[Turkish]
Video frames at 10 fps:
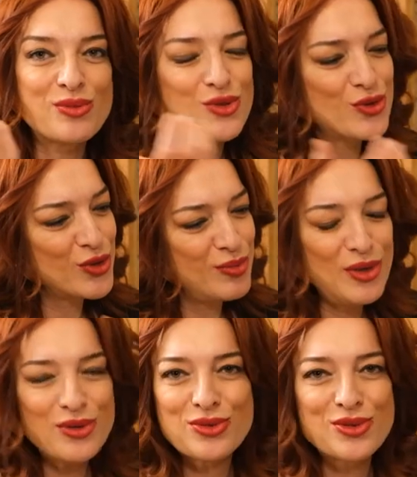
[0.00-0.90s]
olması. Çünkü
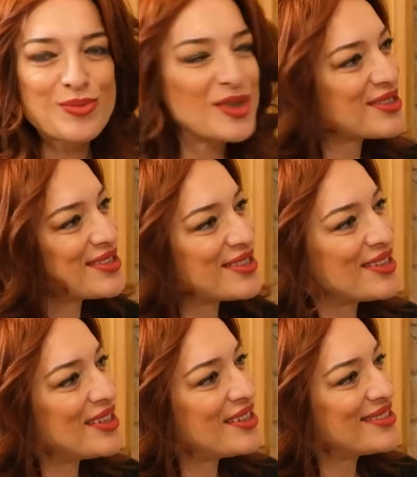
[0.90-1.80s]
biliyorsunuz
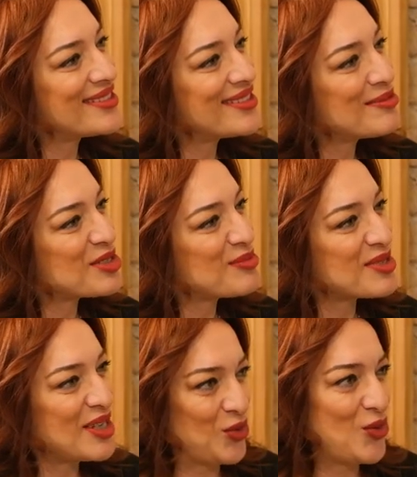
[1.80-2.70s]
piyasada e, bizim
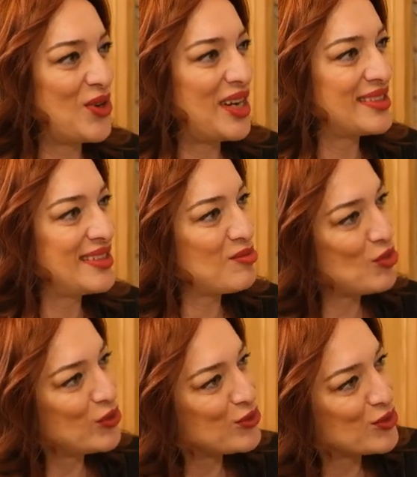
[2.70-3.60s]
sektörlerde hem
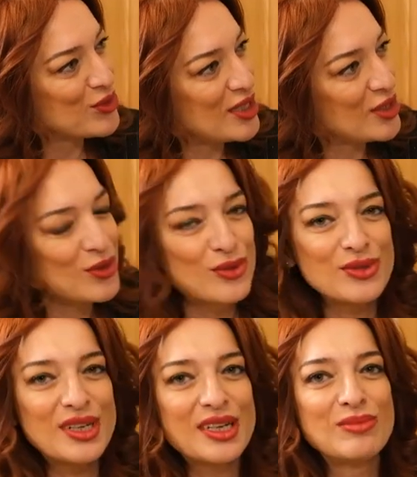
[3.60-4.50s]
oyunculuk
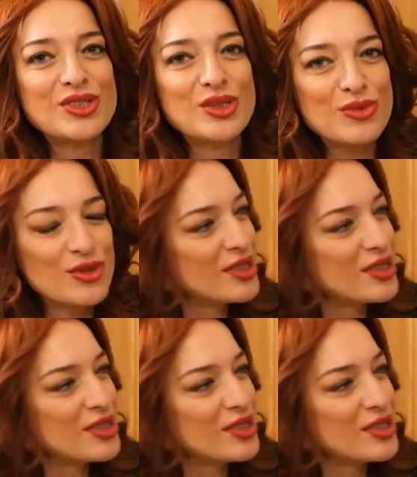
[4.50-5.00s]
sektöründe hem işte müzik